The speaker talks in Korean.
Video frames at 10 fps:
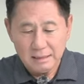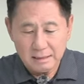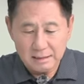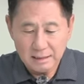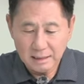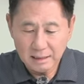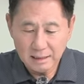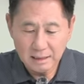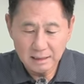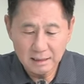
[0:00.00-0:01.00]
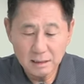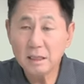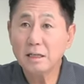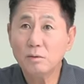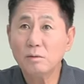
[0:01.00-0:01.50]
자,
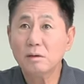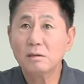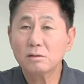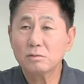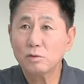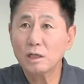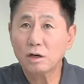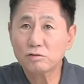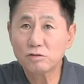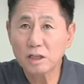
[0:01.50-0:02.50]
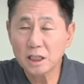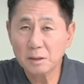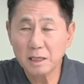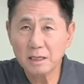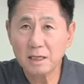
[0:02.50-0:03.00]
이게 왜 더
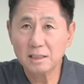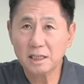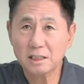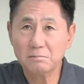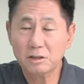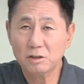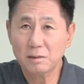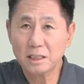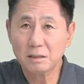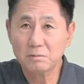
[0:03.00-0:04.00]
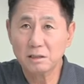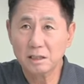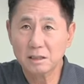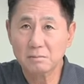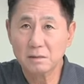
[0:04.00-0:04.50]
중요하냐면 한 가지 사실만 더
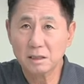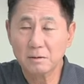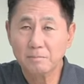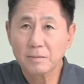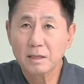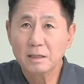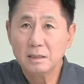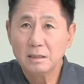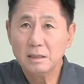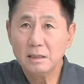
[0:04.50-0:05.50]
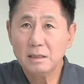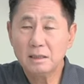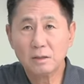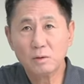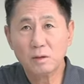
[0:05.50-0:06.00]
말씀드리겠습니다. 이
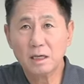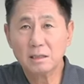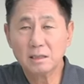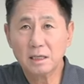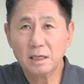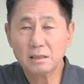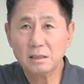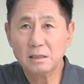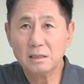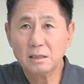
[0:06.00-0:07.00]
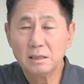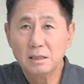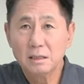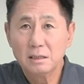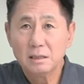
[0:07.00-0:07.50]
사도강산을
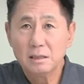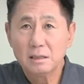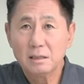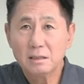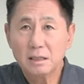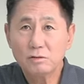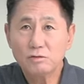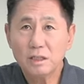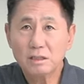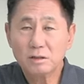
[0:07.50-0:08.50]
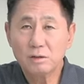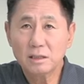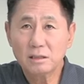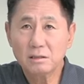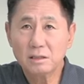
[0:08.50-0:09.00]
세계 유네스코에
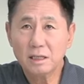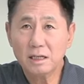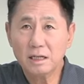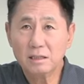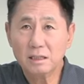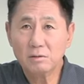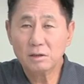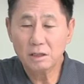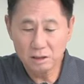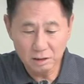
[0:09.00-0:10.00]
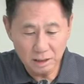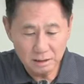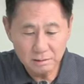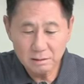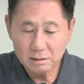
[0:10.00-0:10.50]
등재해갔다고
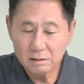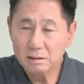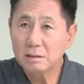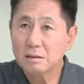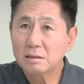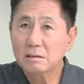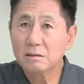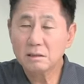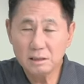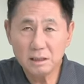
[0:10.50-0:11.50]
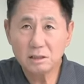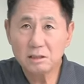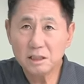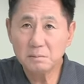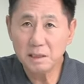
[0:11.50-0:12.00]
결정한 거는
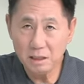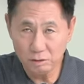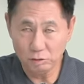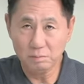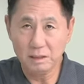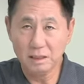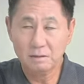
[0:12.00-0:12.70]
2021년도입니다.